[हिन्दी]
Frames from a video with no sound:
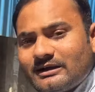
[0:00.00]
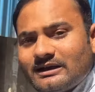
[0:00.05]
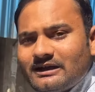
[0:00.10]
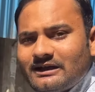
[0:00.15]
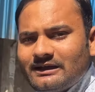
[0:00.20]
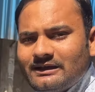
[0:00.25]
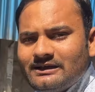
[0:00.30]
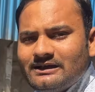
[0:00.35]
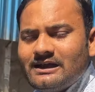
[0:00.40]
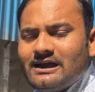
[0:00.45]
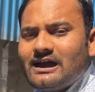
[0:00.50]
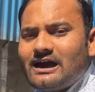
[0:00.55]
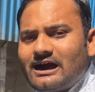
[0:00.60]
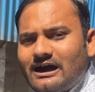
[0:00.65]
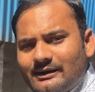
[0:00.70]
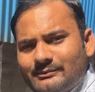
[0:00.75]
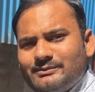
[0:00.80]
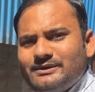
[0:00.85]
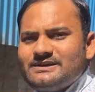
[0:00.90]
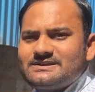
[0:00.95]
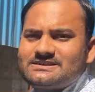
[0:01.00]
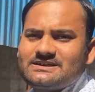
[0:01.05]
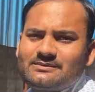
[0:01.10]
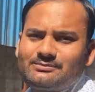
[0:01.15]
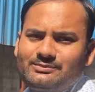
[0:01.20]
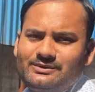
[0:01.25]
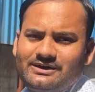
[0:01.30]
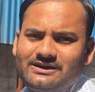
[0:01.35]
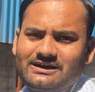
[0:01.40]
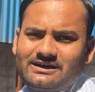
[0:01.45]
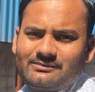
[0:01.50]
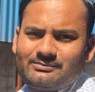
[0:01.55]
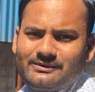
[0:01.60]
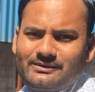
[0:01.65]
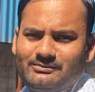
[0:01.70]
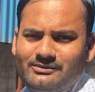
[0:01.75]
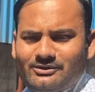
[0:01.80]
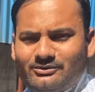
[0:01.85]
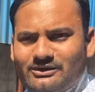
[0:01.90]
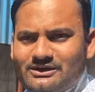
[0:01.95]
वाला है आप भी इसे अपनी कार
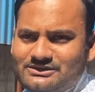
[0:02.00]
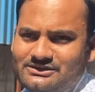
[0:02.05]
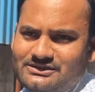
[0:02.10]
पर मंगवा